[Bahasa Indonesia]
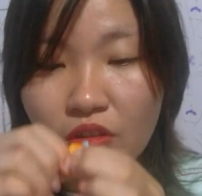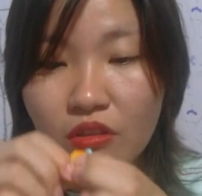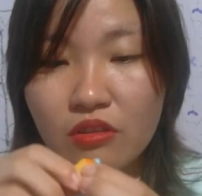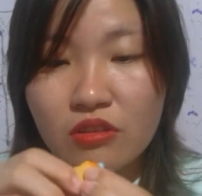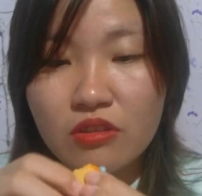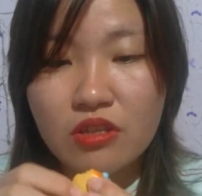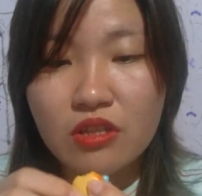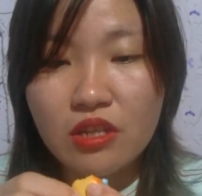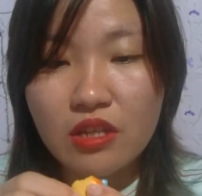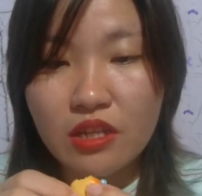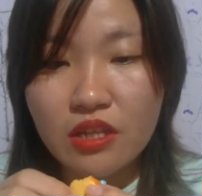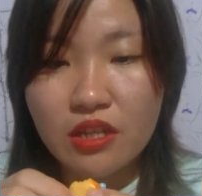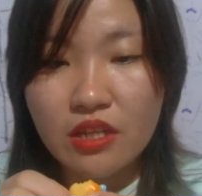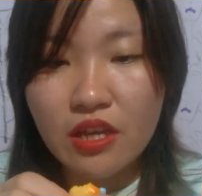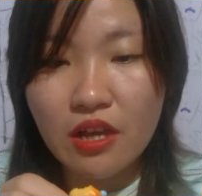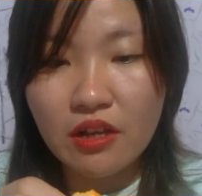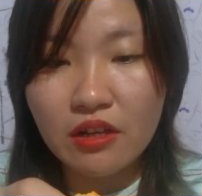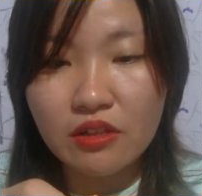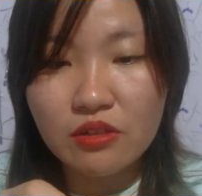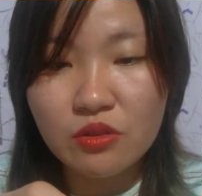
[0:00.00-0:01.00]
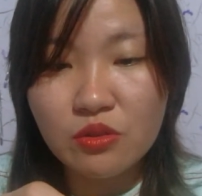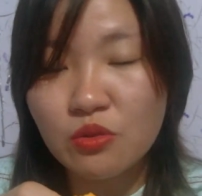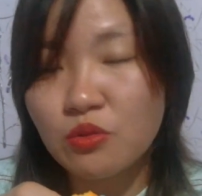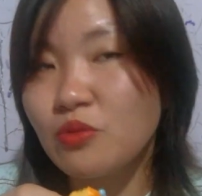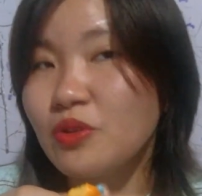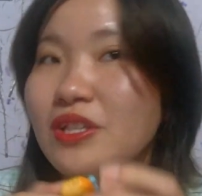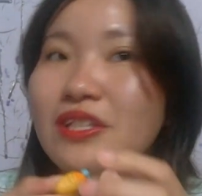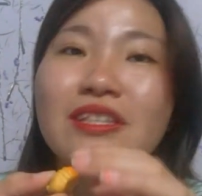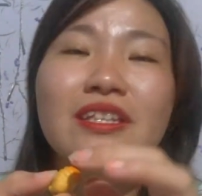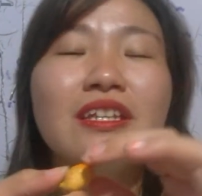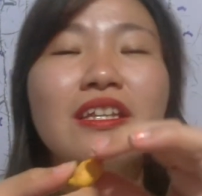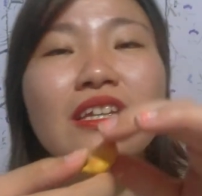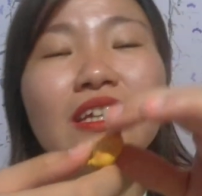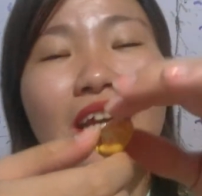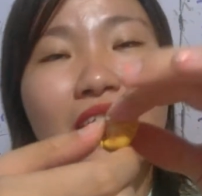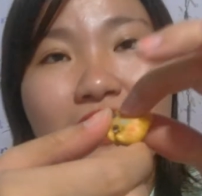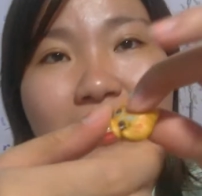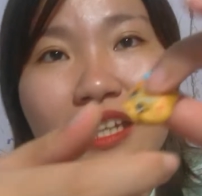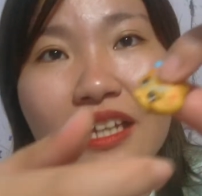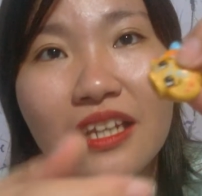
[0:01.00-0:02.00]
jadi ini yang squishy nih
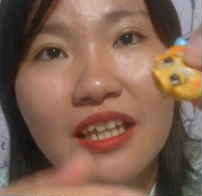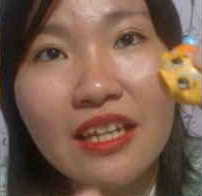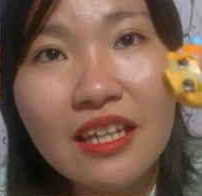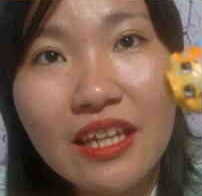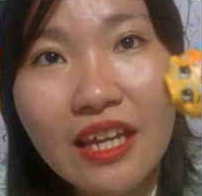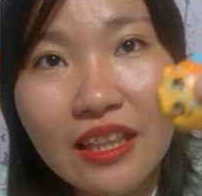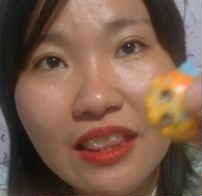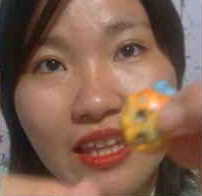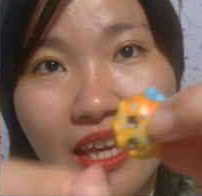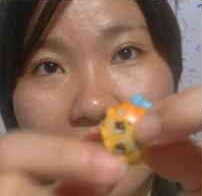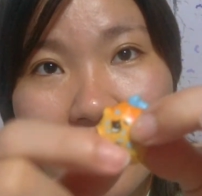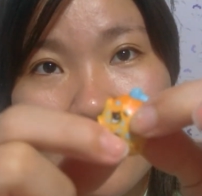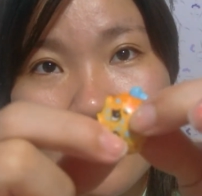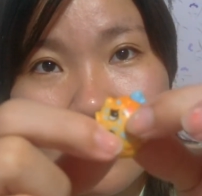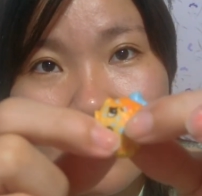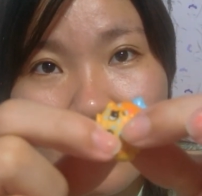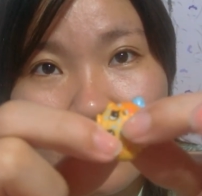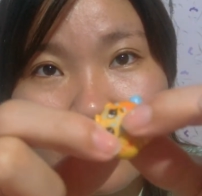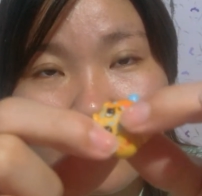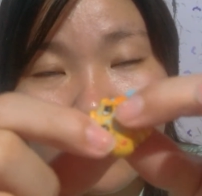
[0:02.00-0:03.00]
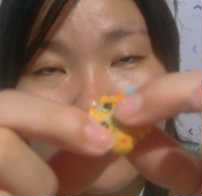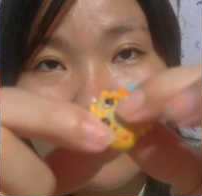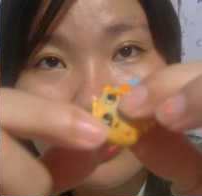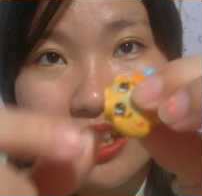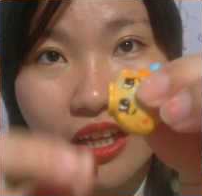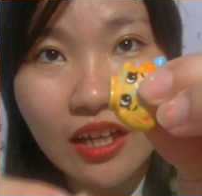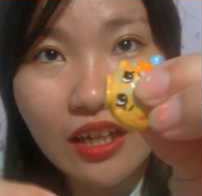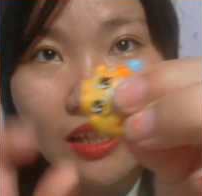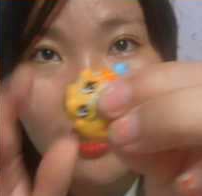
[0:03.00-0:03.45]
guys kalian lihat ya ini teksturnya